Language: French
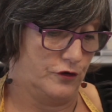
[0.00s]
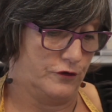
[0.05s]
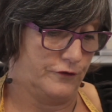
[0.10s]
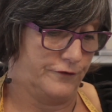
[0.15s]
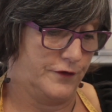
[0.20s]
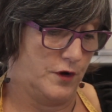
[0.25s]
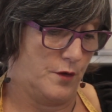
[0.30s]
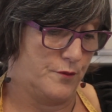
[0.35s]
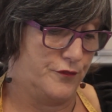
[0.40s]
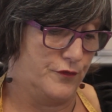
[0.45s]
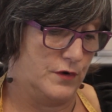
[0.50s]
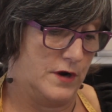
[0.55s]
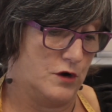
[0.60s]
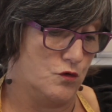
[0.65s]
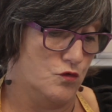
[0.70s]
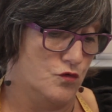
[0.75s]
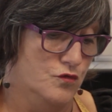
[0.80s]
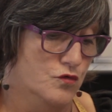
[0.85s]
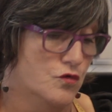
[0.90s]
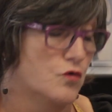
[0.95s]
leur fais un peu la
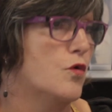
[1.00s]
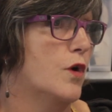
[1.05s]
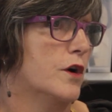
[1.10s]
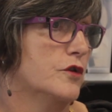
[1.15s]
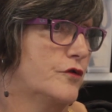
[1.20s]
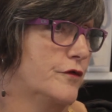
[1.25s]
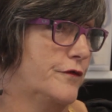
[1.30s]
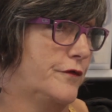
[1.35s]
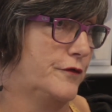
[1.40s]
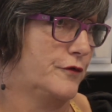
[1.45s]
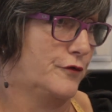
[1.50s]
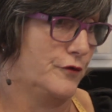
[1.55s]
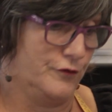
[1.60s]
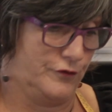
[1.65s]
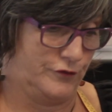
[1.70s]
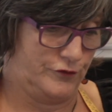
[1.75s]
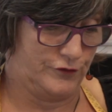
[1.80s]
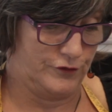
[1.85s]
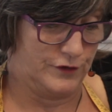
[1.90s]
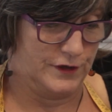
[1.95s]
nounou, quoi. Je,
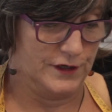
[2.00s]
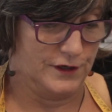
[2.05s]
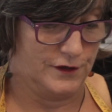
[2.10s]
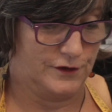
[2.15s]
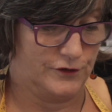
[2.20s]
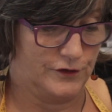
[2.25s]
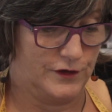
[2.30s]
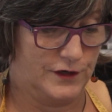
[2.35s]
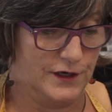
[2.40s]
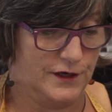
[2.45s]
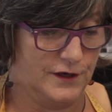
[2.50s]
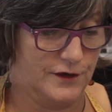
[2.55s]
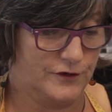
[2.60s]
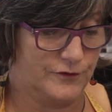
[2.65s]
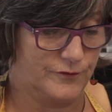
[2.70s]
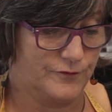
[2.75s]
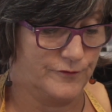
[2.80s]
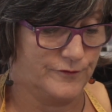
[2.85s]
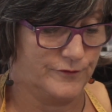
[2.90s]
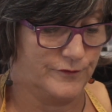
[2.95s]
je les...
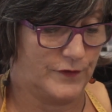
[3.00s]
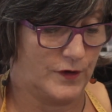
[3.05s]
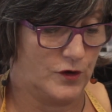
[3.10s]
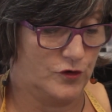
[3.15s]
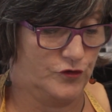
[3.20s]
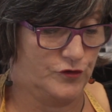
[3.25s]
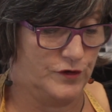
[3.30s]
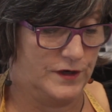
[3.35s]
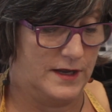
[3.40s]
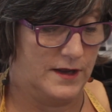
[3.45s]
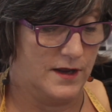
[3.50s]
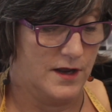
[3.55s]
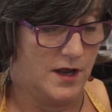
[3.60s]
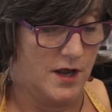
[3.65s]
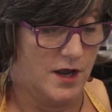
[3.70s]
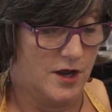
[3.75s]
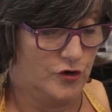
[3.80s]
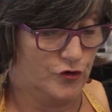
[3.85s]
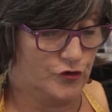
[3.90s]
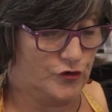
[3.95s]
C'est ce que j'allais
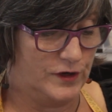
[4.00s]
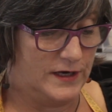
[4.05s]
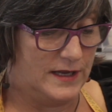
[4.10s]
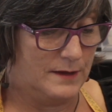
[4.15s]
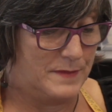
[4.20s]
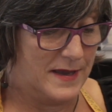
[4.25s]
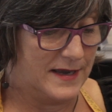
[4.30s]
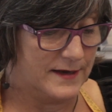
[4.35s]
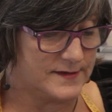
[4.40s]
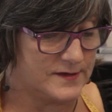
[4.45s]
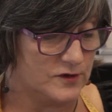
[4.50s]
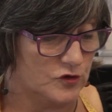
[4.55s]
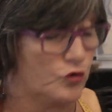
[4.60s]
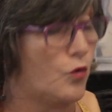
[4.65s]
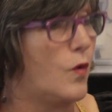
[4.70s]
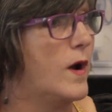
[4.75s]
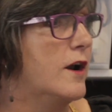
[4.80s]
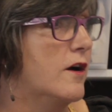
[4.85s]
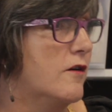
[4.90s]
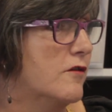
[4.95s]
vous dire. Je les berce en
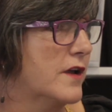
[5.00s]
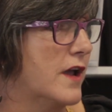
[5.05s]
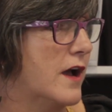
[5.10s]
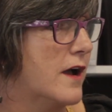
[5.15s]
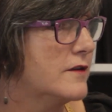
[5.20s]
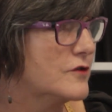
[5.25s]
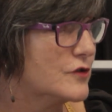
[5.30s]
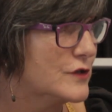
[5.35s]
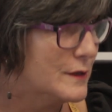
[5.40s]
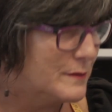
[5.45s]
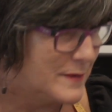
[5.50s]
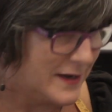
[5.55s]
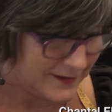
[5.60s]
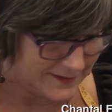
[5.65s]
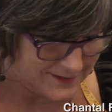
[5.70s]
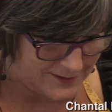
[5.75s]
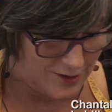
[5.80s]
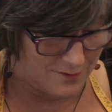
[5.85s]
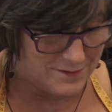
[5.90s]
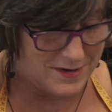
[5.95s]
trois langues. Hein. Je les
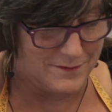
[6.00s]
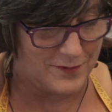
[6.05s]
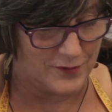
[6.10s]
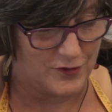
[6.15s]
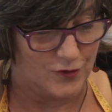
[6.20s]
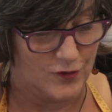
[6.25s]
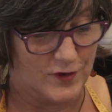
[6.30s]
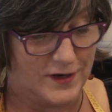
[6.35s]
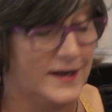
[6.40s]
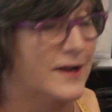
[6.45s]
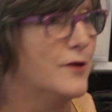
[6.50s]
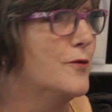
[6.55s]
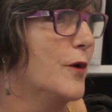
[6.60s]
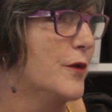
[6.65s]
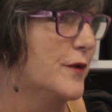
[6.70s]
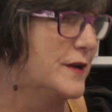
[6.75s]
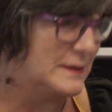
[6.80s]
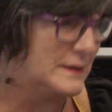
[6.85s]
berce quand même en anglais ou en